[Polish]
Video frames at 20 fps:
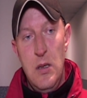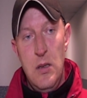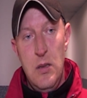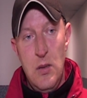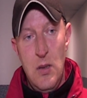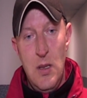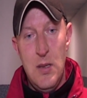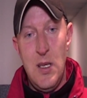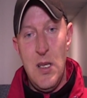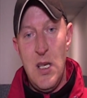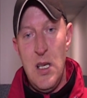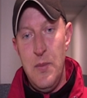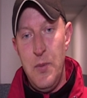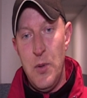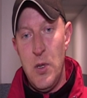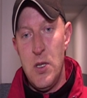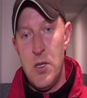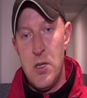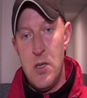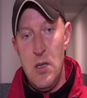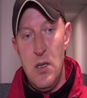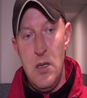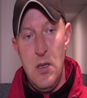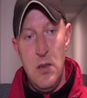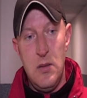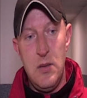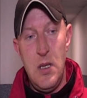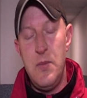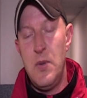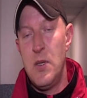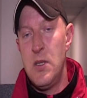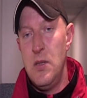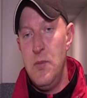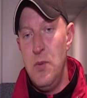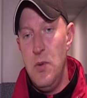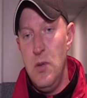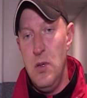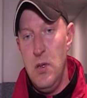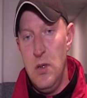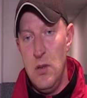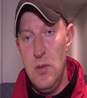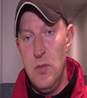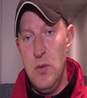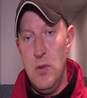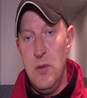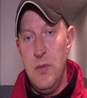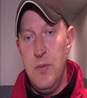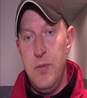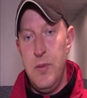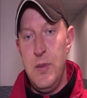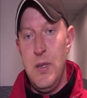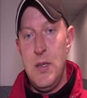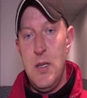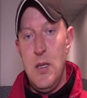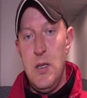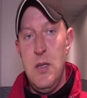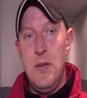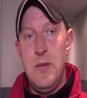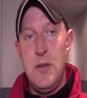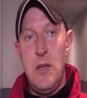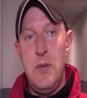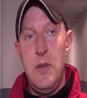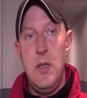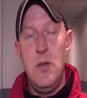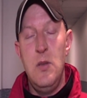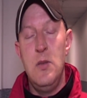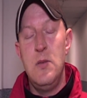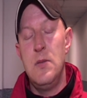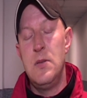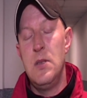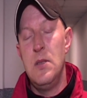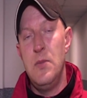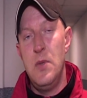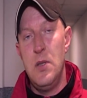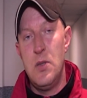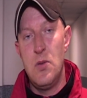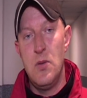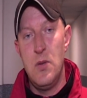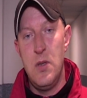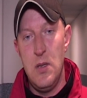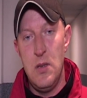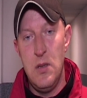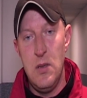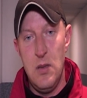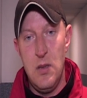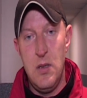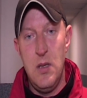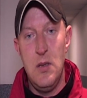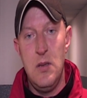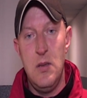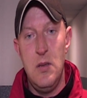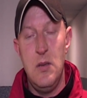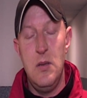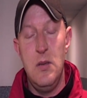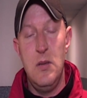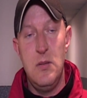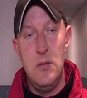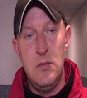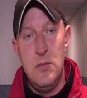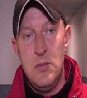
No a taka porażka najbardziej boli, no bo w zasadzie w samej końcówce meczu, kiedy, kiedy